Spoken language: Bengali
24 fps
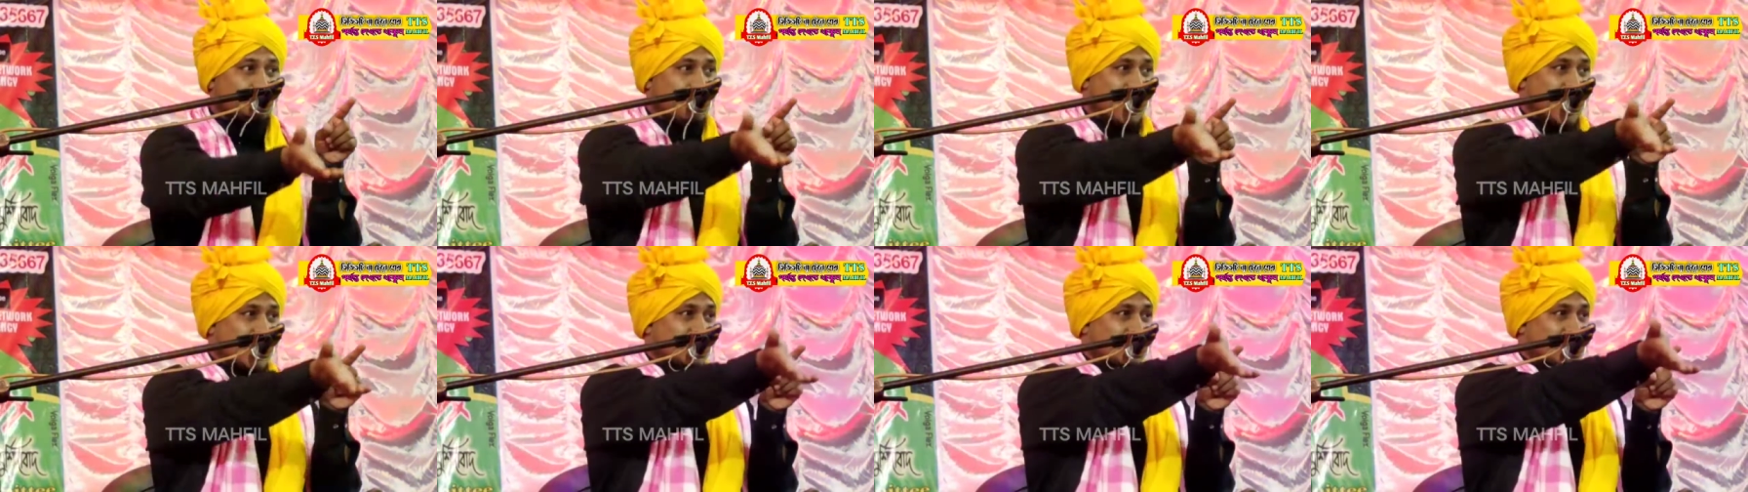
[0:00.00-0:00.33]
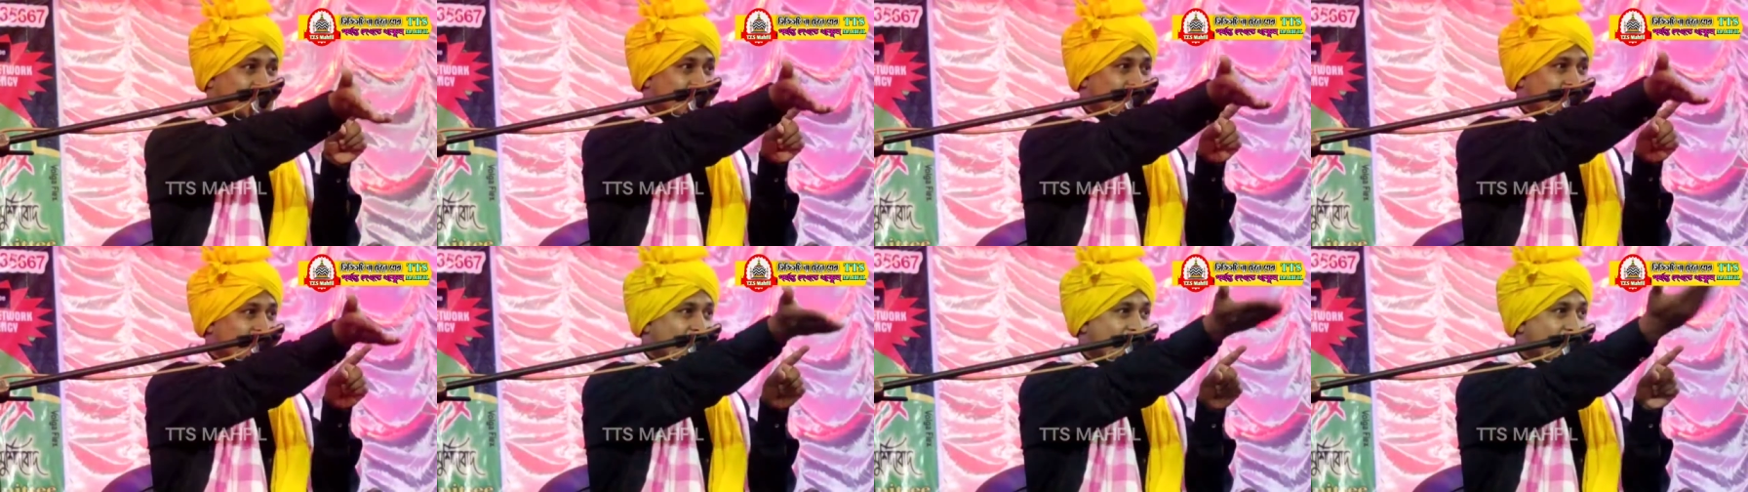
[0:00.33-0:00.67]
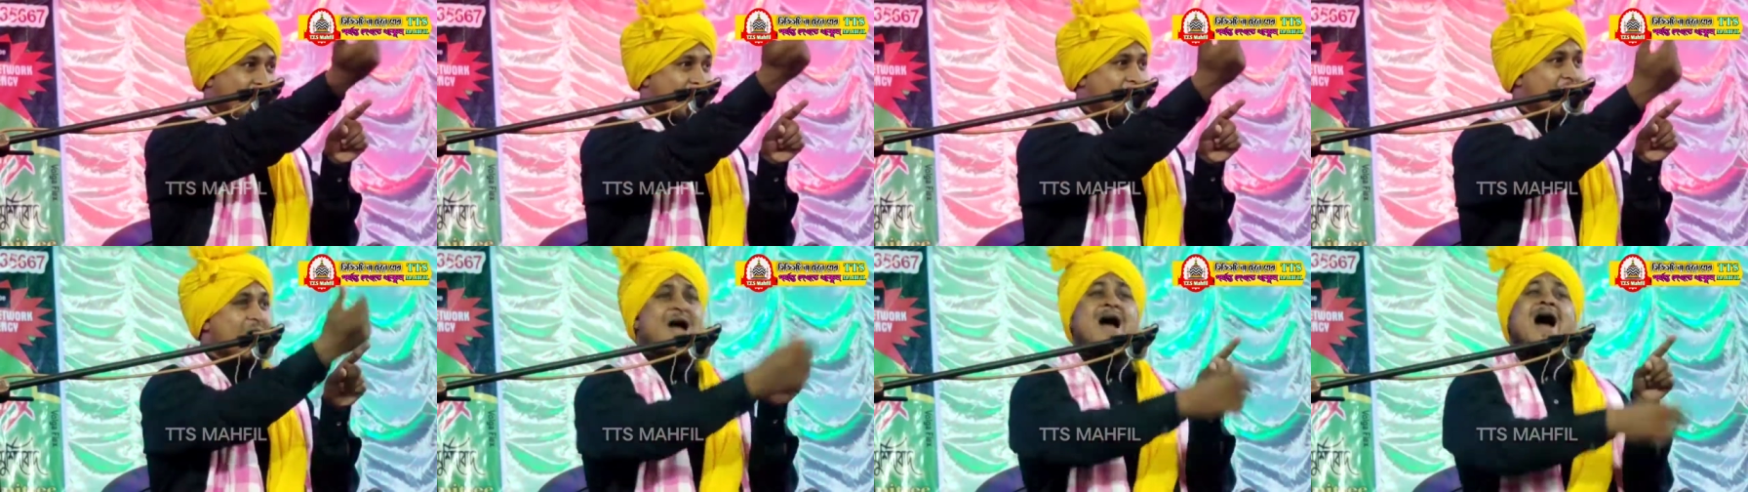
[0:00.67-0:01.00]
পান করাও
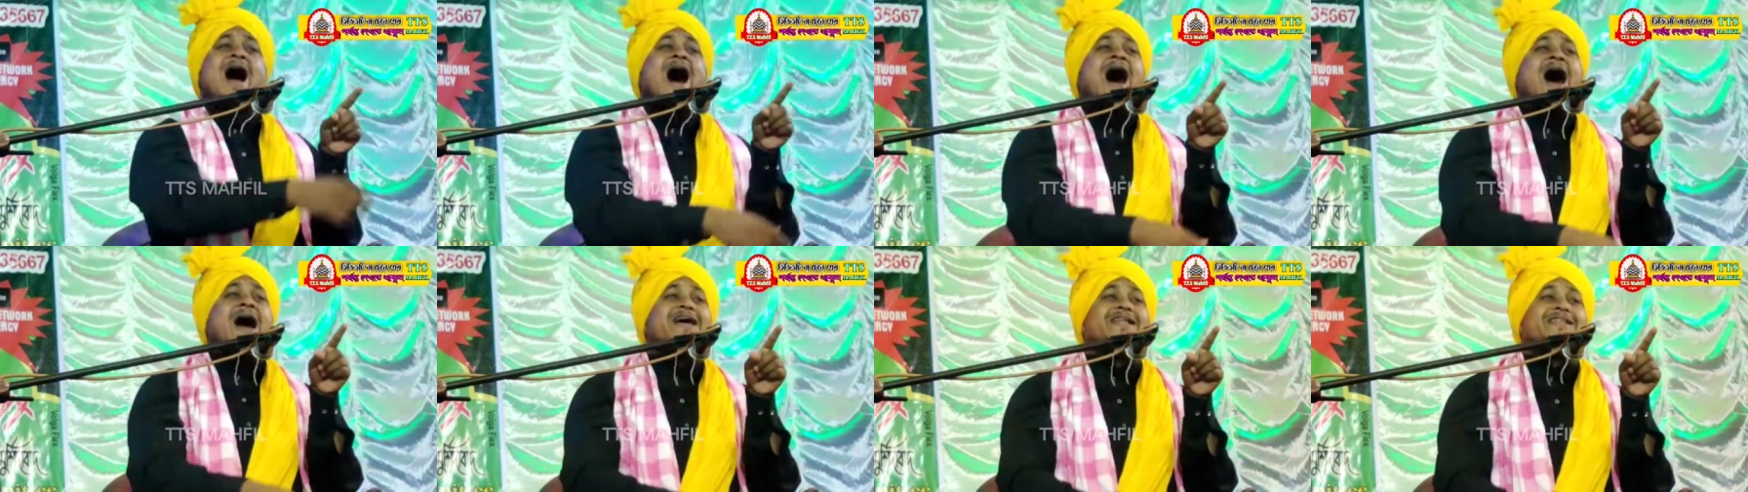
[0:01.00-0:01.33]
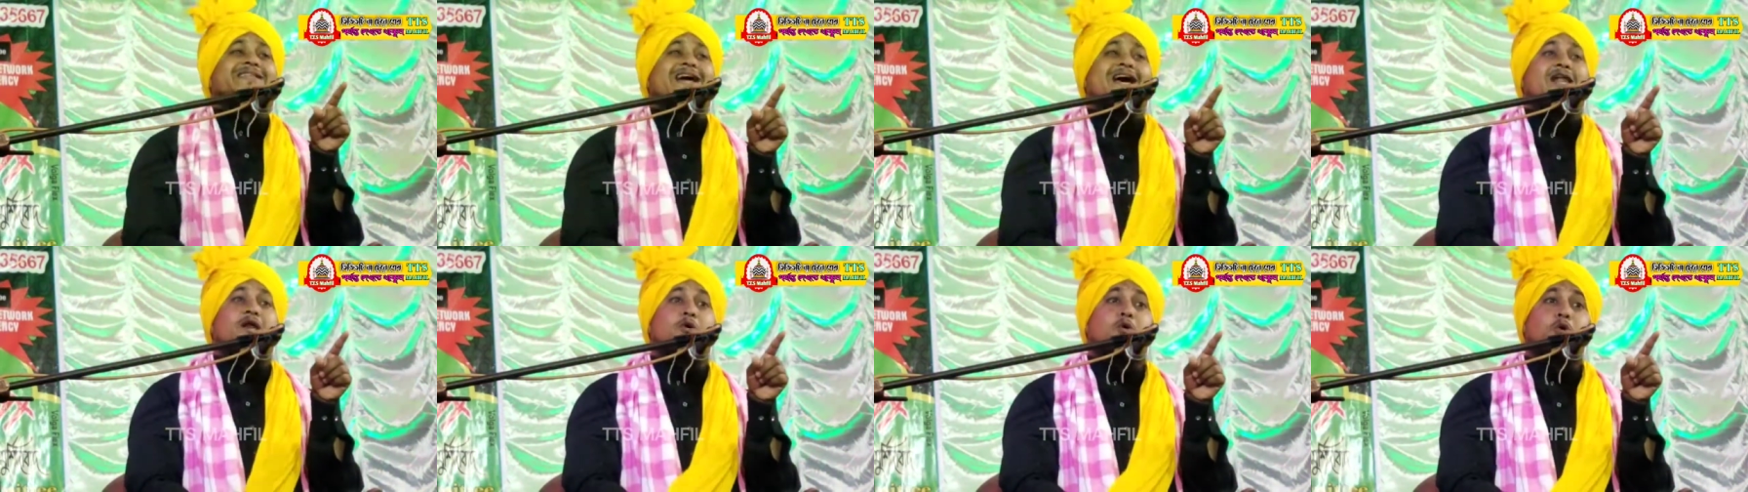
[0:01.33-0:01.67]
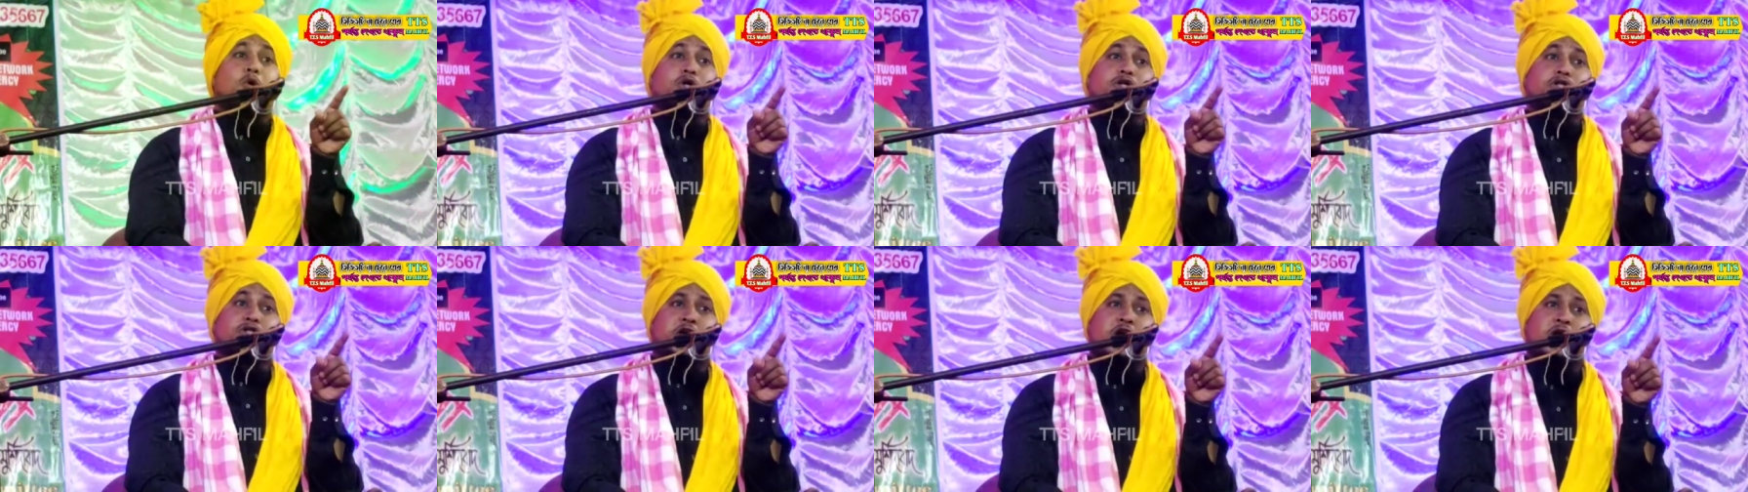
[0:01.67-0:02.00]
আয়তাল
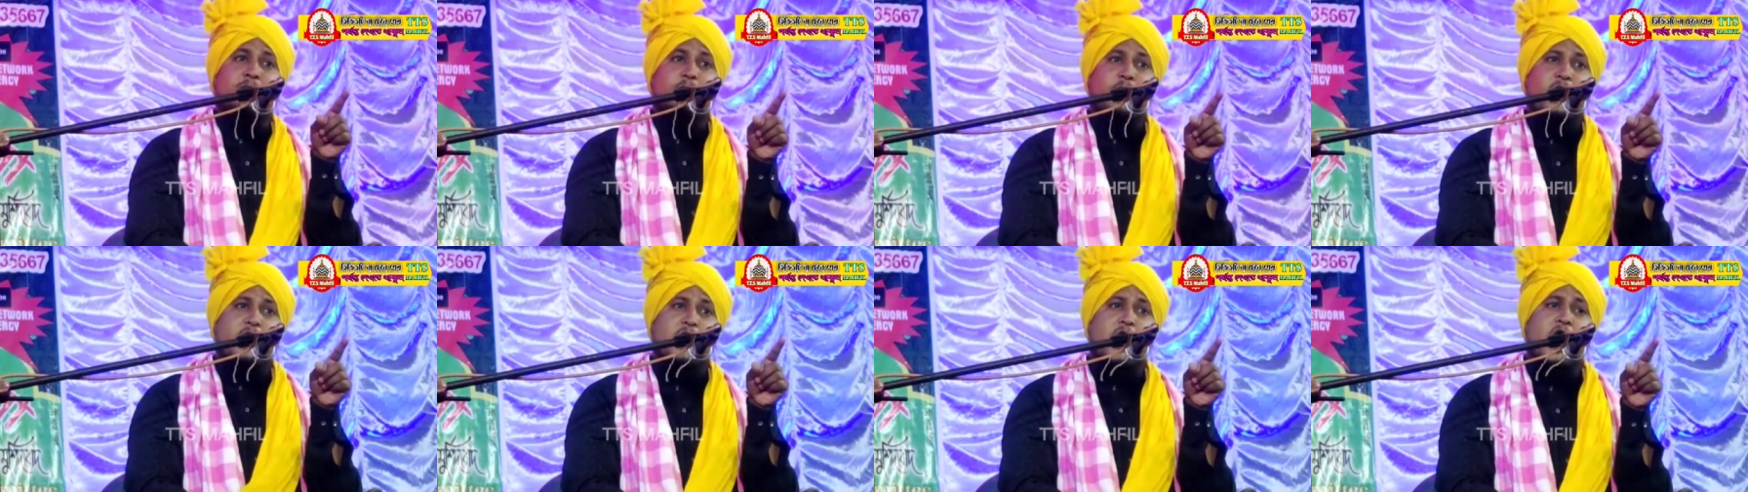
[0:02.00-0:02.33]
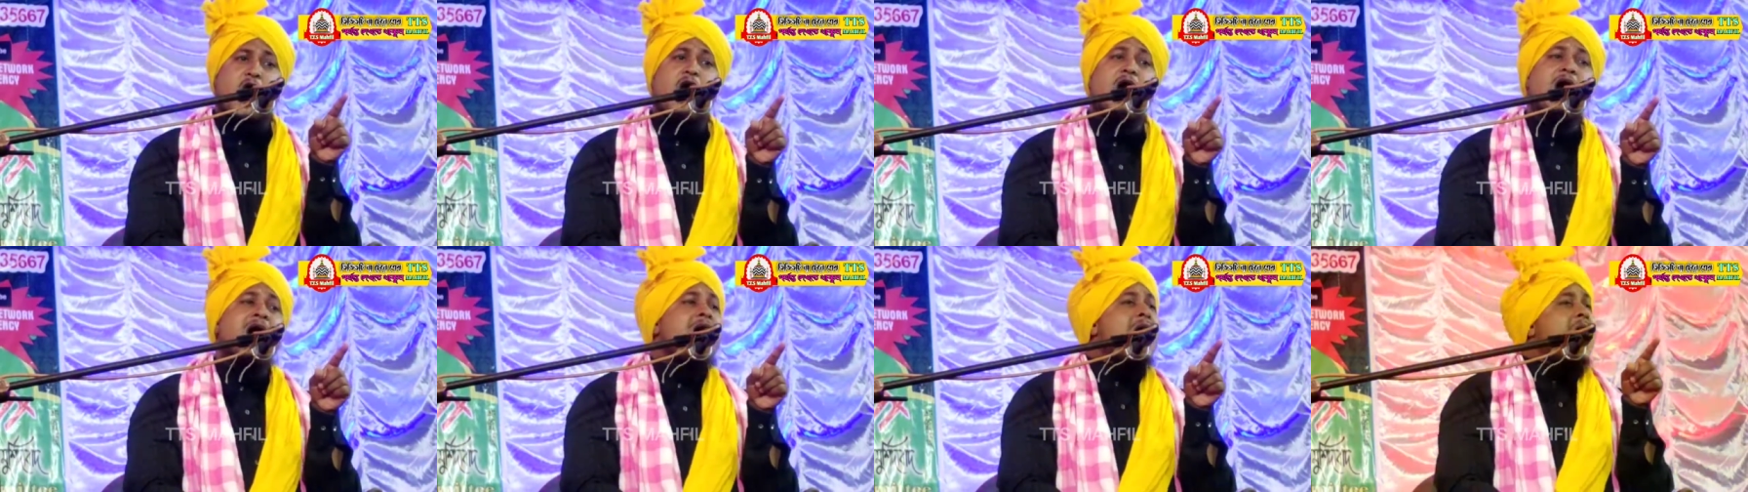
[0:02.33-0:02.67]
কুরসি পড়ো